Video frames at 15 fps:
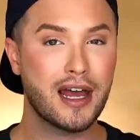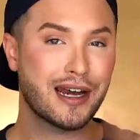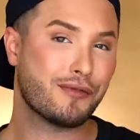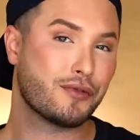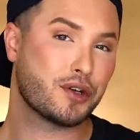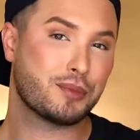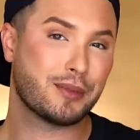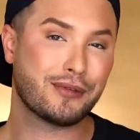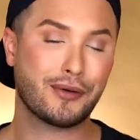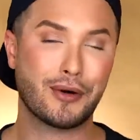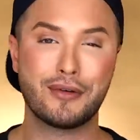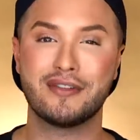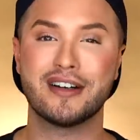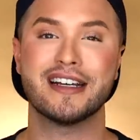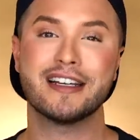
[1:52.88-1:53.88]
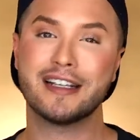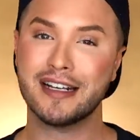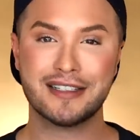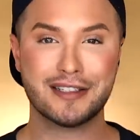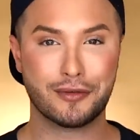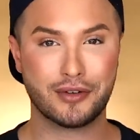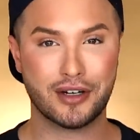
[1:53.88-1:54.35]
dann würde ich mich freuen, wenn ihr
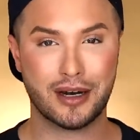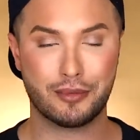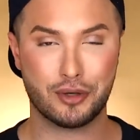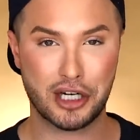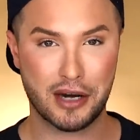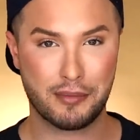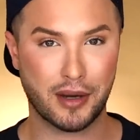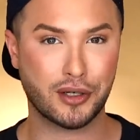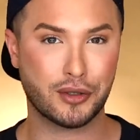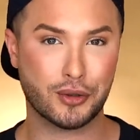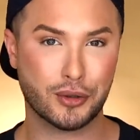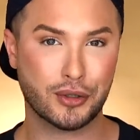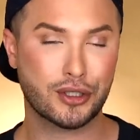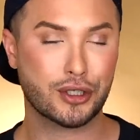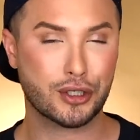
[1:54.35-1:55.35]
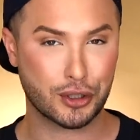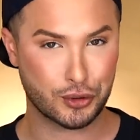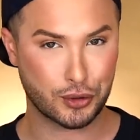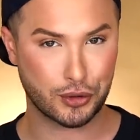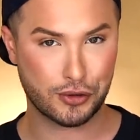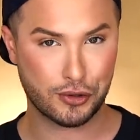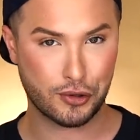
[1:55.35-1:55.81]
jetzt auf den Abonnieren-Button drückt. Das
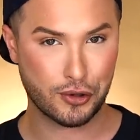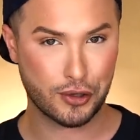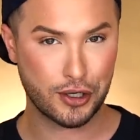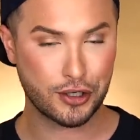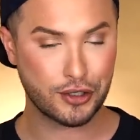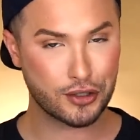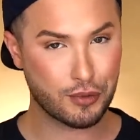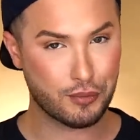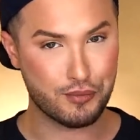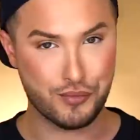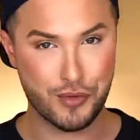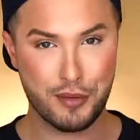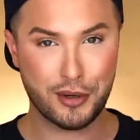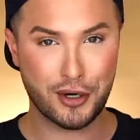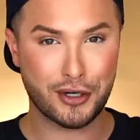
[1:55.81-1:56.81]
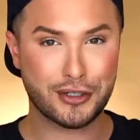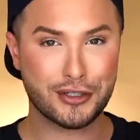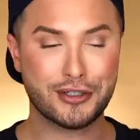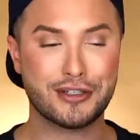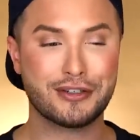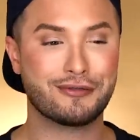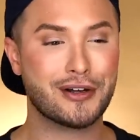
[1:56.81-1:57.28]
kostet euch nichts, mir
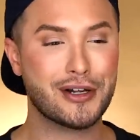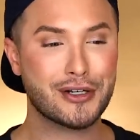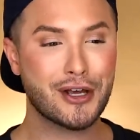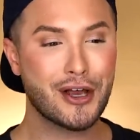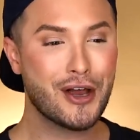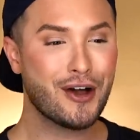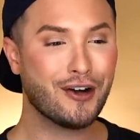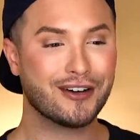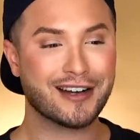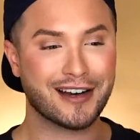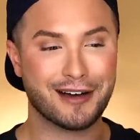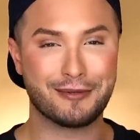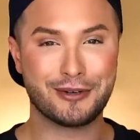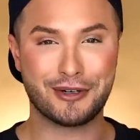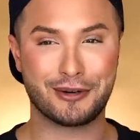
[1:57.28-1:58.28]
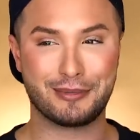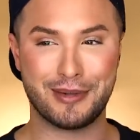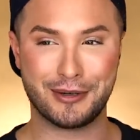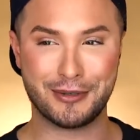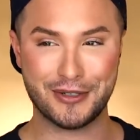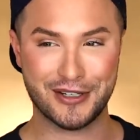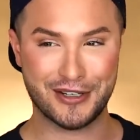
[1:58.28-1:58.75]
bedeutet es die Welt und dann habe ich noch
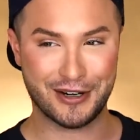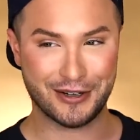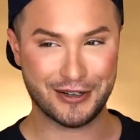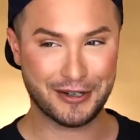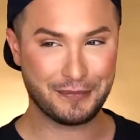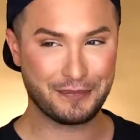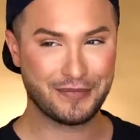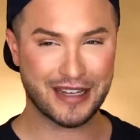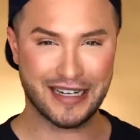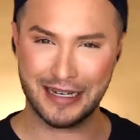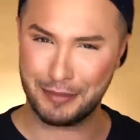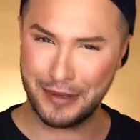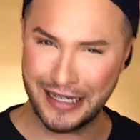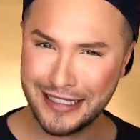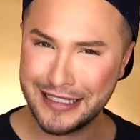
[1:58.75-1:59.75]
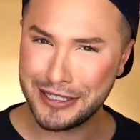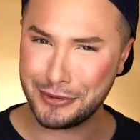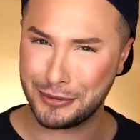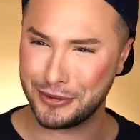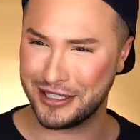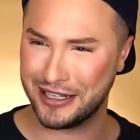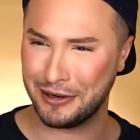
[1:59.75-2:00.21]
mehr gute Laune. Ich habe richtig
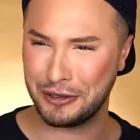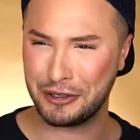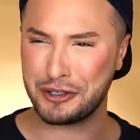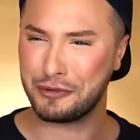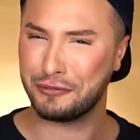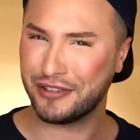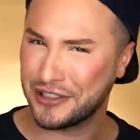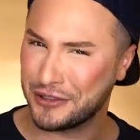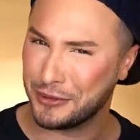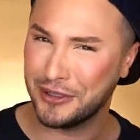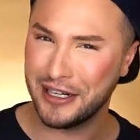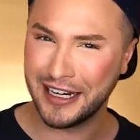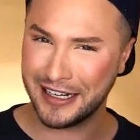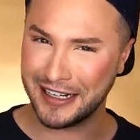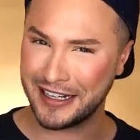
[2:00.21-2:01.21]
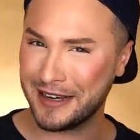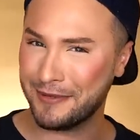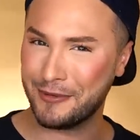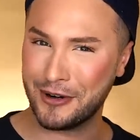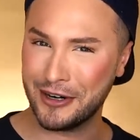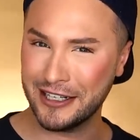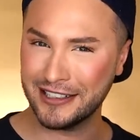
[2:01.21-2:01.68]
gute Laune, schon fast
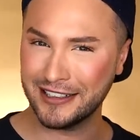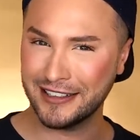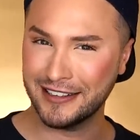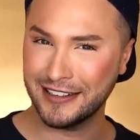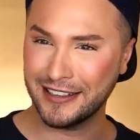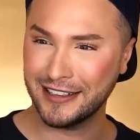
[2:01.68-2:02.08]
unangenehm heute.